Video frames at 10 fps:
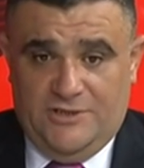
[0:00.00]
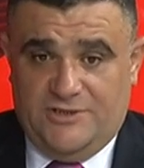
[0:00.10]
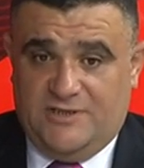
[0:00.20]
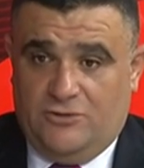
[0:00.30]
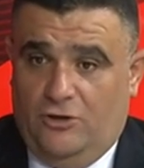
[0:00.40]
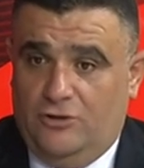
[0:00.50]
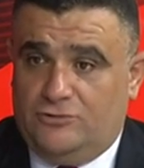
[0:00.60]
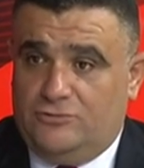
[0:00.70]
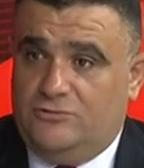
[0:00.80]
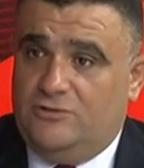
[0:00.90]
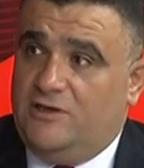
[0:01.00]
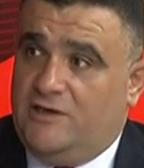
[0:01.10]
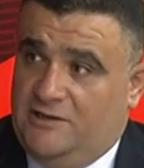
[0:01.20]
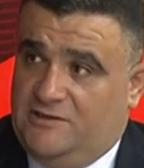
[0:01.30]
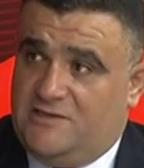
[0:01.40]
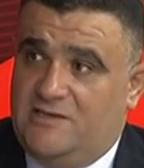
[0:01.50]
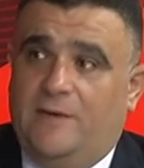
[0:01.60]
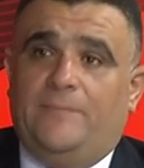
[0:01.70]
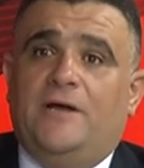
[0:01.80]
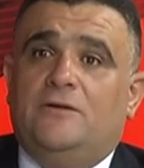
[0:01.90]
Skor katkısı
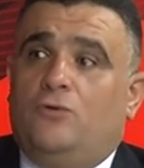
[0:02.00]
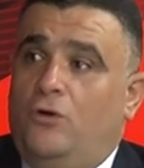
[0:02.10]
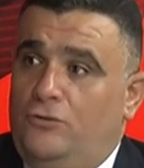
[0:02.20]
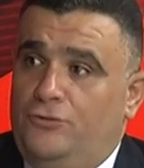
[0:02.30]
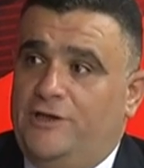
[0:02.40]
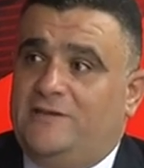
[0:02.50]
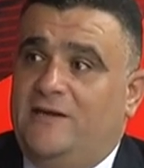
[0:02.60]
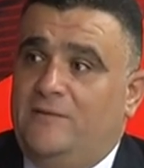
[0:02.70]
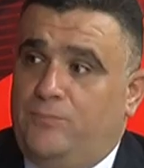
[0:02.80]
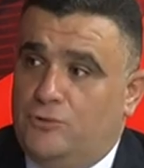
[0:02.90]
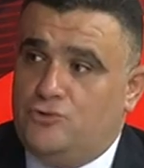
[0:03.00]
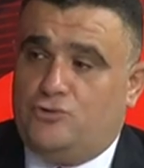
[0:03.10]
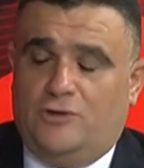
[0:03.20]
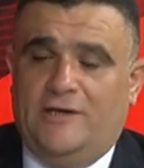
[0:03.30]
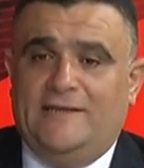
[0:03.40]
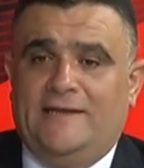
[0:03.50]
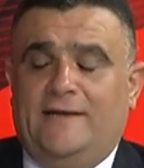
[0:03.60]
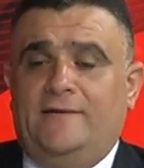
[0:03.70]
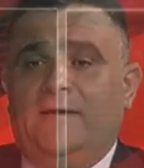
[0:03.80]
yapan, gol üreten, pozisyona giden,